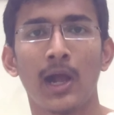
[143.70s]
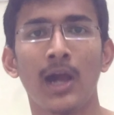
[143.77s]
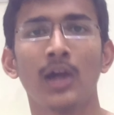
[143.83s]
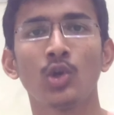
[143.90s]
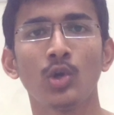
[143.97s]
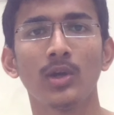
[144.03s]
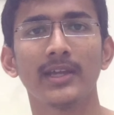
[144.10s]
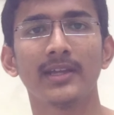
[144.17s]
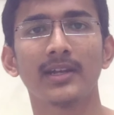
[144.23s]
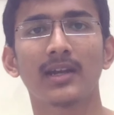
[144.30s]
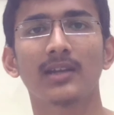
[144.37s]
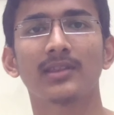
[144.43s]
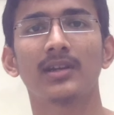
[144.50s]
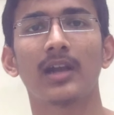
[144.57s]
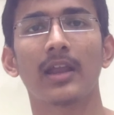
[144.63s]
பிளாக் ஹோல்
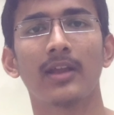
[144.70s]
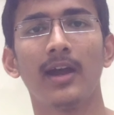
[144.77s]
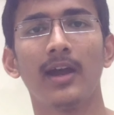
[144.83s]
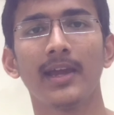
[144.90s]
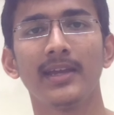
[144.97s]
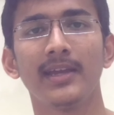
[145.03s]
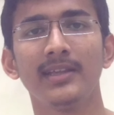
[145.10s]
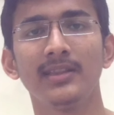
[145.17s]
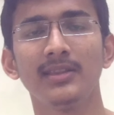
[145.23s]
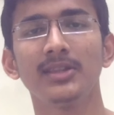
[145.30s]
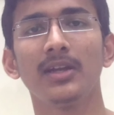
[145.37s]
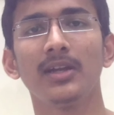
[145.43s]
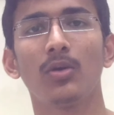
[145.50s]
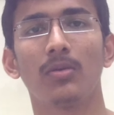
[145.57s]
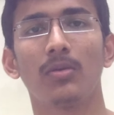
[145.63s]
இருக்கிறதுனால தான்
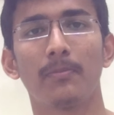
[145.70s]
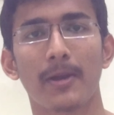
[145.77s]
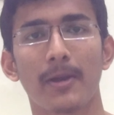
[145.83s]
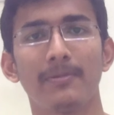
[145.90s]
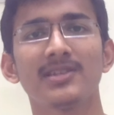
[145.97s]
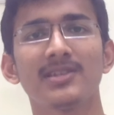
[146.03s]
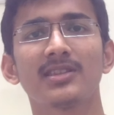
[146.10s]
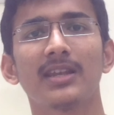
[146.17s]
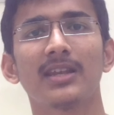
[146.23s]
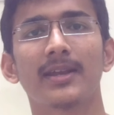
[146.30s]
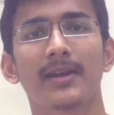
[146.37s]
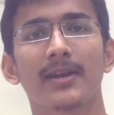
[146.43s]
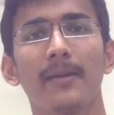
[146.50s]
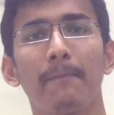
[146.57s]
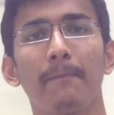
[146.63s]
இந்த
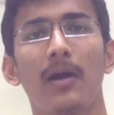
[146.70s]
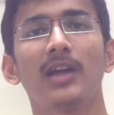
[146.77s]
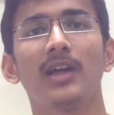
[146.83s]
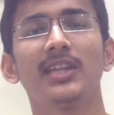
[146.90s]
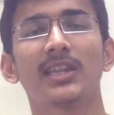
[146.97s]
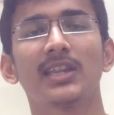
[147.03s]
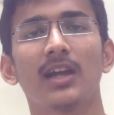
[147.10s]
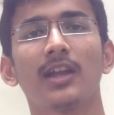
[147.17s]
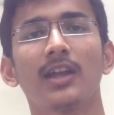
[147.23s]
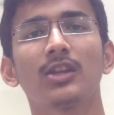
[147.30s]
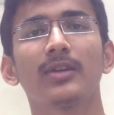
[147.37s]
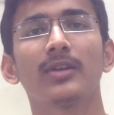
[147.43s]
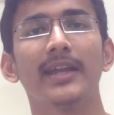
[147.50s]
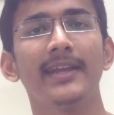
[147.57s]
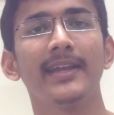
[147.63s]
பிரபஞ்சத்துல இருக்கிற பாதி
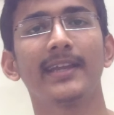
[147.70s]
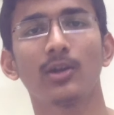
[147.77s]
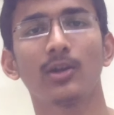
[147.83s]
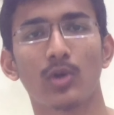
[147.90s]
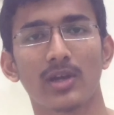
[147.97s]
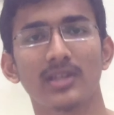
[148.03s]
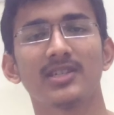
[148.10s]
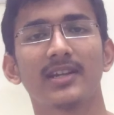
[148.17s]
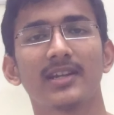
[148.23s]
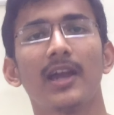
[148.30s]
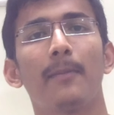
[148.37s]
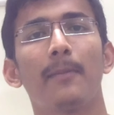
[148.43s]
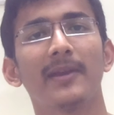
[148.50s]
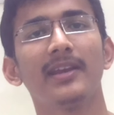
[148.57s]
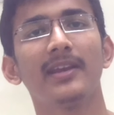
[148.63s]
ஸ்டார்ஸோட எண்ணிக்கை
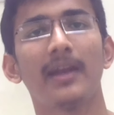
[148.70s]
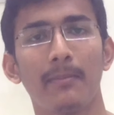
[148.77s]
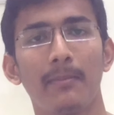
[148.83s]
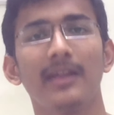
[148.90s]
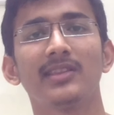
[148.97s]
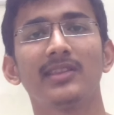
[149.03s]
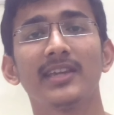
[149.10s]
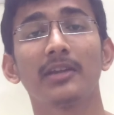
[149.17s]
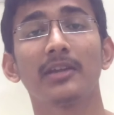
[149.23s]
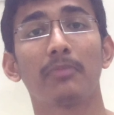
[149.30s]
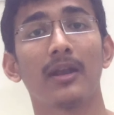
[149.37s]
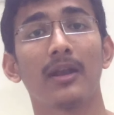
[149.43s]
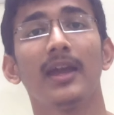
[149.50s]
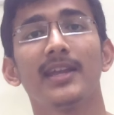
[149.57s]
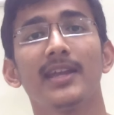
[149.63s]
குறைஞ்சிருக்கு அப்படின்னு நம்மளே
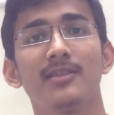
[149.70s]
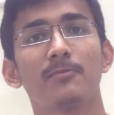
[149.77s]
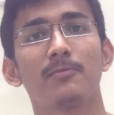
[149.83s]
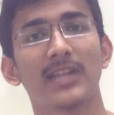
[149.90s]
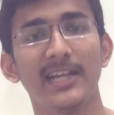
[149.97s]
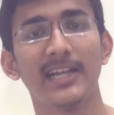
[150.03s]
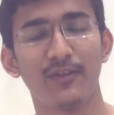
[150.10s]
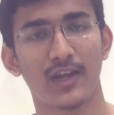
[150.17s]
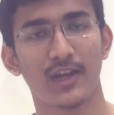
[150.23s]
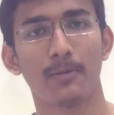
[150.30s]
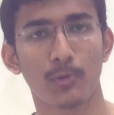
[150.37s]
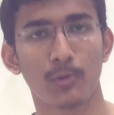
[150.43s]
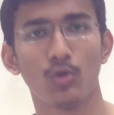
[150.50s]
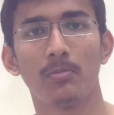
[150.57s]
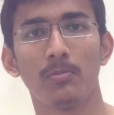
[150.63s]
திங்கிங் பண்ணலாம் இது
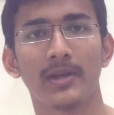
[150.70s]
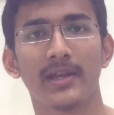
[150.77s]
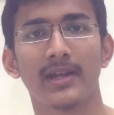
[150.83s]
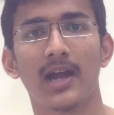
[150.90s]
சயின்டிபிக்கா ப்ரூவ்